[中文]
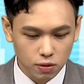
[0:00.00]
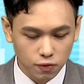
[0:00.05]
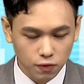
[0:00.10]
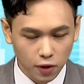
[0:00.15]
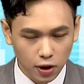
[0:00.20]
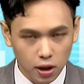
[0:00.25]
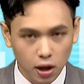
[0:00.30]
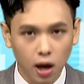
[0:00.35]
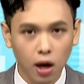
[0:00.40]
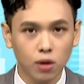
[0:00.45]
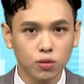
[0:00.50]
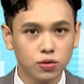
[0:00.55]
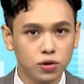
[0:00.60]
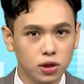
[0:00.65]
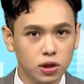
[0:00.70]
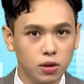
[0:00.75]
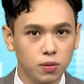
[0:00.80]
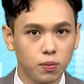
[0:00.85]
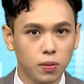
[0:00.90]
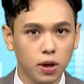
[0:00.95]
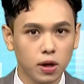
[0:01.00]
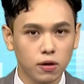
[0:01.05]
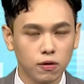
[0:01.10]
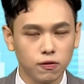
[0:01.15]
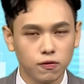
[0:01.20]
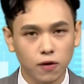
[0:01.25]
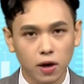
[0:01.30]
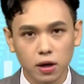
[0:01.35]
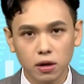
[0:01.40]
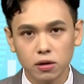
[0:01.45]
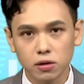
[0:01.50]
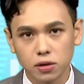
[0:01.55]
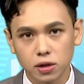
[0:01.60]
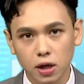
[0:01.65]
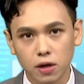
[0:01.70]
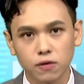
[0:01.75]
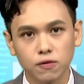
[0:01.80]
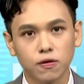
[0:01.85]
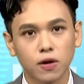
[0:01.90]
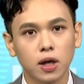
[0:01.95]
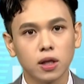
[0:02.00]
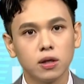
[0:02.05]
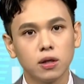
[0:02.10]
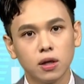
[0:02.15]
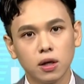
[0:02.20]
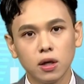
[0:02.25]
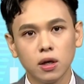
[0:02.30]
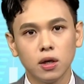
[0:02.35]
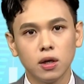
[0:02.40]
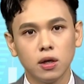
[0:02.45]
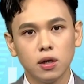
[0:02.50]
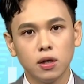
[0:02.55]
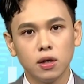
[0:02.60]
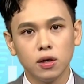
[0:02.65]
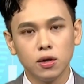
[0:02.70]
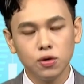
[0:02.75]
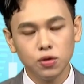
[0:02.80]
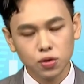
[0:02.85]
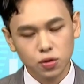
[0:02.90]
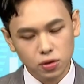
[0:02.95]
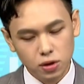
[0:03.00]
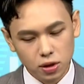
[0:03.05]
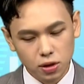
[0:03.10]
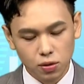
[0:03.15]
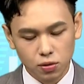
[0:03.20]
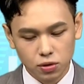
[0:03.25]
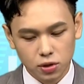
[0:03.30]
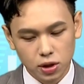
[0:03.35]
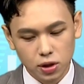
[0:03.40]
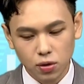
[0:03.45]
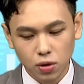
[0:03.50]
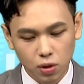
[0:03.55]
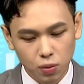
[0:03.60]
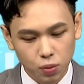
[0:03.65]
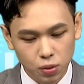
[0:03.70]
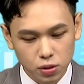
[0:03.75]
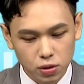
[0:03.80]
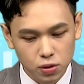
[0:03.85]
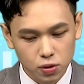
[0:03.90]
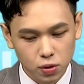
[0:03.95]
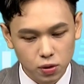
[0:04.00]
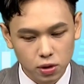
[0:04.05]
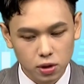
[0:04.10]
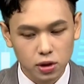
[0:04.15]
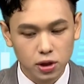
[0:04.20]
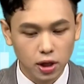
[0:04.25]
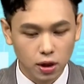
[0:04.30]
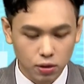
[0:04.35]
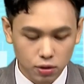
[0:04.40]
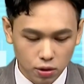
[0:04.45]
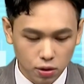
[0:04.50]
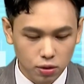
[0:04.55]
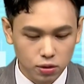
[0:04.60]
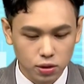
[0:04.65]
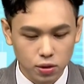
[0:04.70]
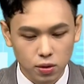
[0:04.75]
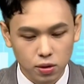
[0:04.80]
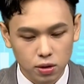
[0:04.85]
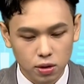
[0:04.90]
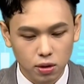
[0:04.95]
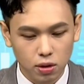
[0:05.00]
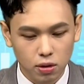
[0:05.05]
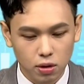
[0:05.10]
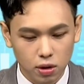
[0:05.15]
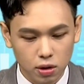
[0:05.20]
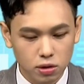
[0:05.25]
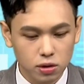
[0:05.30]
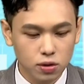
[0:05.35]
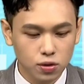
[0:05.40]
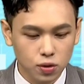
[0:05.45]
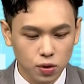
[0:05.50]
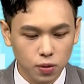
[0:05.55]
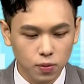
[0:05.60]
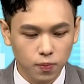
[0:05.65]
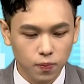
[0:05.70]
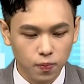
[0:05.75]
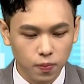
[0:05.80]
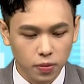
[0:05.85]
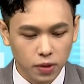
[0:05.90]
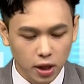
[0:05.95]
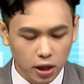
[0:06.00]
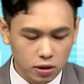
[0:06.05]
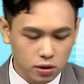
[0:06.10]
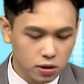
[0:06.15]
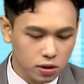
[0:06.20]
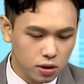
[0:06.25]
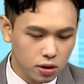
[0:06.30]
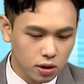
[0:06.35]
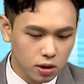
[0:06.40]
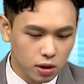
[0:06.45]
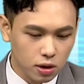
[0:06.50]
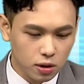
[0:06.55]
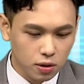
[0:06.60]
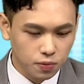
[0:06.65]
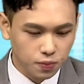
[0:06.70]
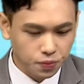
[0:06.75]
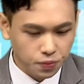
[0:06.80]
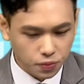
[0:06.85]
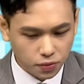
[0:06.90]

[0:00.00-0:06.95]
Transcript: 翻好几倍，翻了再翻，因为说这种机会不是说你想要有就会有，而是说它是一个，